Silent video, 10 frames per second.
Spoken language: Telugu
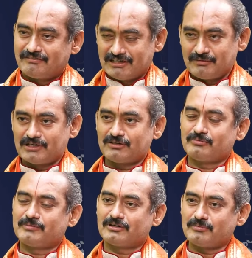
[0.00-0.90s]
వెళ్ళి మంటలో
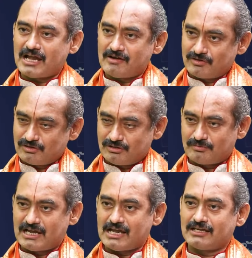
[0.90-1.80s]
మంటలో మా ఆవిడ
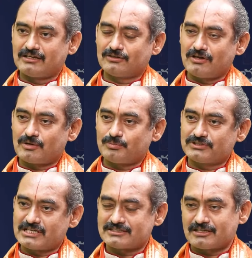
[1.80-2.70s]
మా ఇంట్లో వారు పూజ
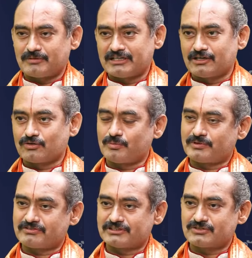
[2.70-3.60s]
చేస్తారు మళ్ళీ నేను
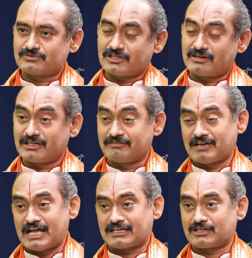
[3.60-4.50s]
గృహప్రవేశం చేసుకుంటాను నేను వివాహ